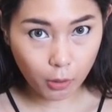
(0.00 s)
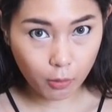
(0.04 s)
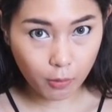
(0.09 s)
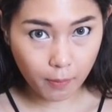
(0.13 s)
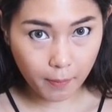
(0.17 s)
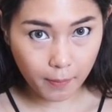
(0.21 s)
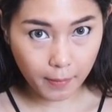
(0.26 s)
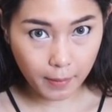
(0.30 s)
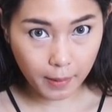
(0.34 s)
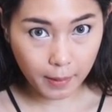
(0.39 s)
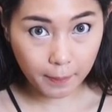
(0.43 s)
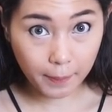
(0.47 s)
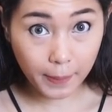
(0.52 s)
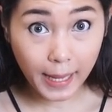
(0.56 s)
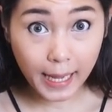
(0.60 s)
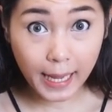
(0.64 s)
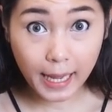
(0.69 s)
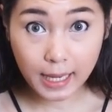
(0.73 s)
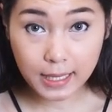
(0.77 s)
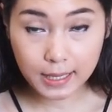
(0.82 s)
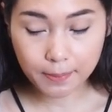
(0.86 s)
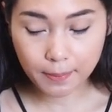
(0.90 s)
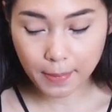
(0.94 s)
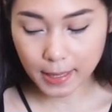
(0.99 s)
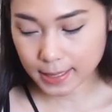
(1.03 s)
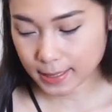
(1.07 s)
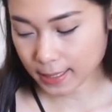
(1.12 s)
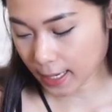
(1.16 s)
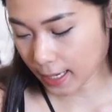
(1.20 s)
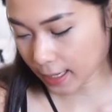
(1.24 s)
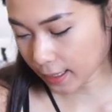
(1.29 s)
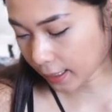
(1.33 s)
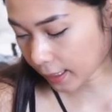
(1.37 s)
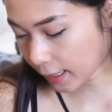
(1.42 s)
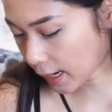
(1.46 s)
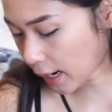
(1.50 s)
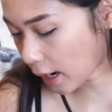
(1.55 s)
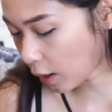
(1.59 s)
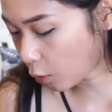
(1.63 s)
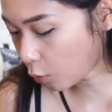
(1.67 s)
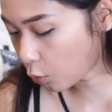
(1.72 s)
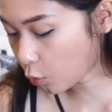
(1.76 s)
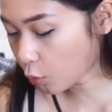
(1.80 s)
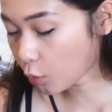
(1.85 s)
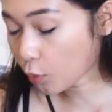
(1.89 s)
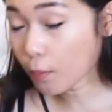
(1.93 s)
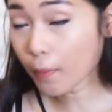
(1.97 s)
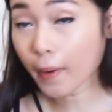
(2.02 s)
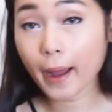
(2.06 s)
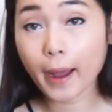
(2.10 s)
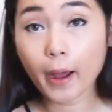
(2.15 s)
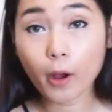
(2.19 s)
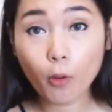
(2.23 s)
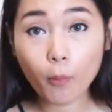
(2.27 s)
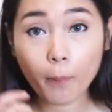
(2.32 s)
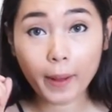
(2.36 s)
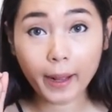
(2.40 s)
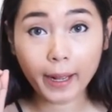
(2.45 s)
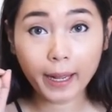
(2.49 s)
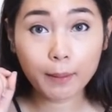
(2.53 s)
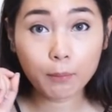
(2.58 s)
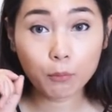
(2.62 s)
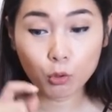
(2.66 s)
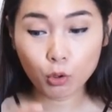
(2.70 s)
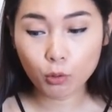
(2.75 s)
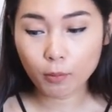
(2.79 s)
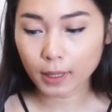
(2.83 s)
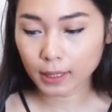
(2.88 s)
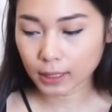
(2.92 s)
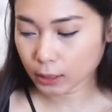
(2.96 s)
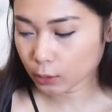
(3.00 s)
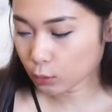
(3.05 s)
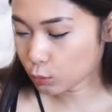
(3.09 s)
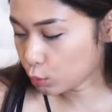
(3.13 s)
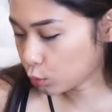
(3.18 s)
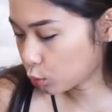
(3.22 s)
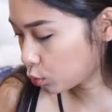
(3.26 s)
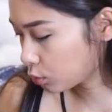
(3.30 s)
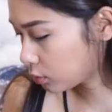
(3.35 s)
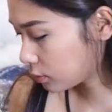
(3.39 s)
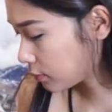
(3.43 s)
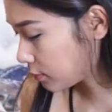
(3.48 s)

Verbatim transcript: aku apply maskara aku mau pakai bulu mata dulu